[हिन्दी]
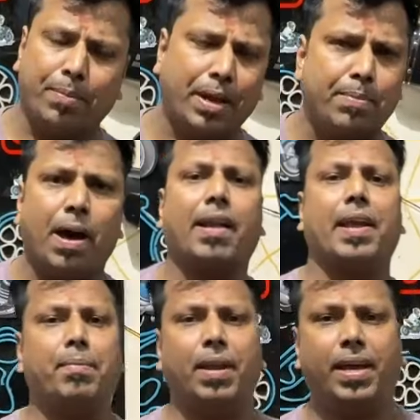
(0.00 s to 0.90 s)
मिलेगी बाहर
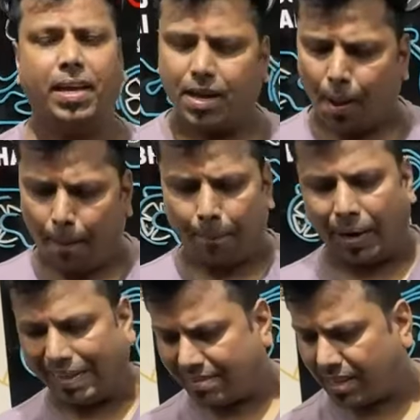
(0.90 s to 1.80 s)
नहीं मिलेगी
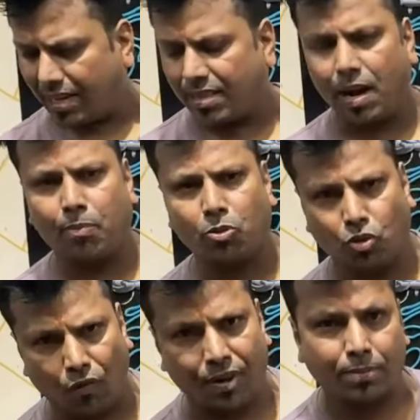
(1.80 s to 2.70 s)
बट इसी के अंदर आपको
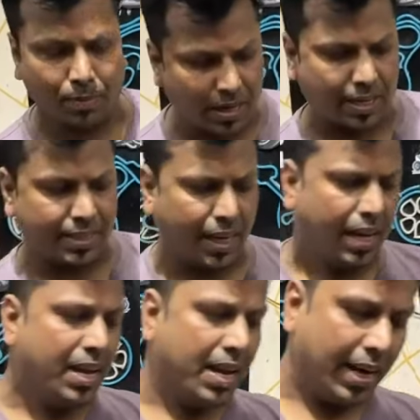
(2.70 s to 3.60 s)
सॉफ्टनेस मिल जाती है
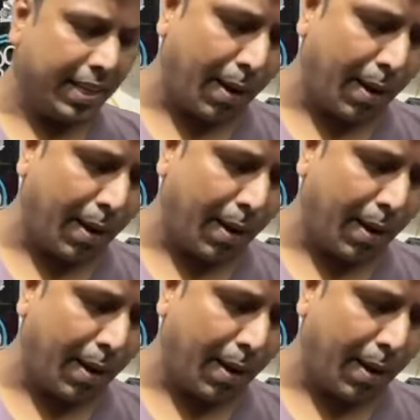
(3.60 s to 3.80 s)
इधर